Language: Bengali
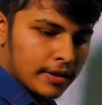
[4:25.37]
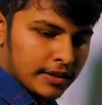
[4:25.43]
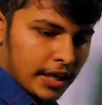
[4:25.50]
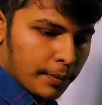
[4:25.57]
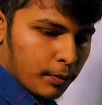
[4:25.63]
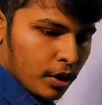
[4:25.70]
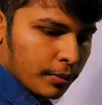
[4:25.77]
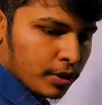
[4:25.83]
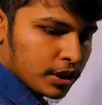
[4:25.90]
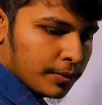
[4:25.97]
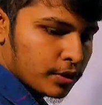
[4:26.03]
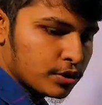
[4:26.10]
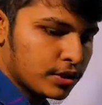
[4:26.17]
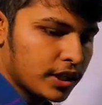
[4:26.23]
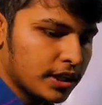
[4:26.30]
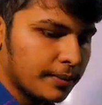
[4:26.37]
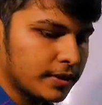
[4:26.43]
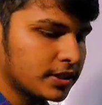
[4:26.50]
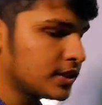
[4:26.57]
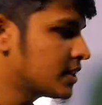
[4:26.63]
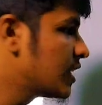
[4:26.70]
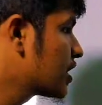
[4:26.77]
তার পরবর্তী বছর দেখতে
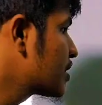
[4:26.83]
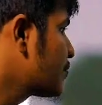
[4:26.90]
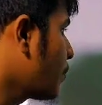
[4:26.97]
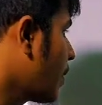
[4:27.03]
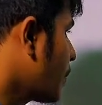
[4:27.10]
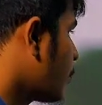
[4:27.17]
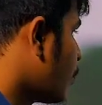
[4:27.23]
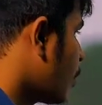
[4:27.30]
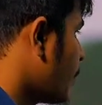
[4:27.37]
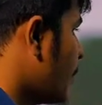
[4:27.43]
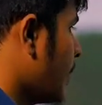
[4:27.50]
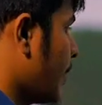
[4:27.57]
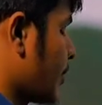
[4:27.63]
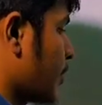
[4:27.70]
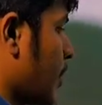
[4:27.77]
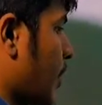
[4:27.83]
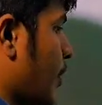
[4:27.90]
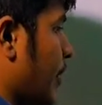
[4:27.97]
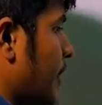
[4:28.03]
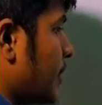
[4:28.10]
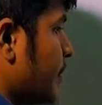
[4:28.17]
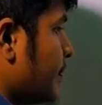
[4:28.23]
পাচ্ছি সিক্স পয়েন্ট ফোর বিলিয়ন ডলার
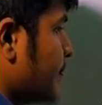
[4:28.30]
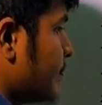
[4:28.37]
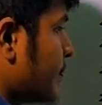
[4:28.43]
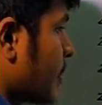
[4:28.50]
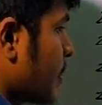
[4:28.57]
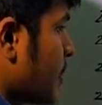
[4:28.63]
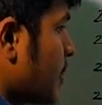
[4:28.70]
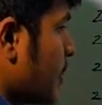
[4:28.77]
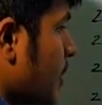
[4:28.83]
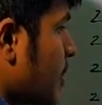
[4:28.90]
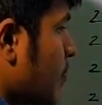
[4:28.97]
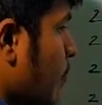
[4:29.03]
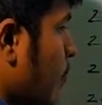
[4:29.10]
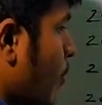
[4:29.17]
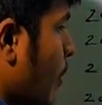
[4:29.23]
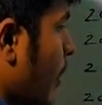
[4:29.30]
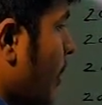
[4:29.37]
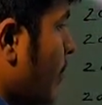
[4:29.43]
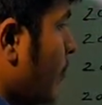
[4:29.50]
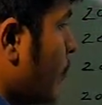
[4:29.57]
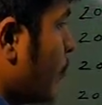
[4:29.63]
হয় সিক্স পয়েন্ট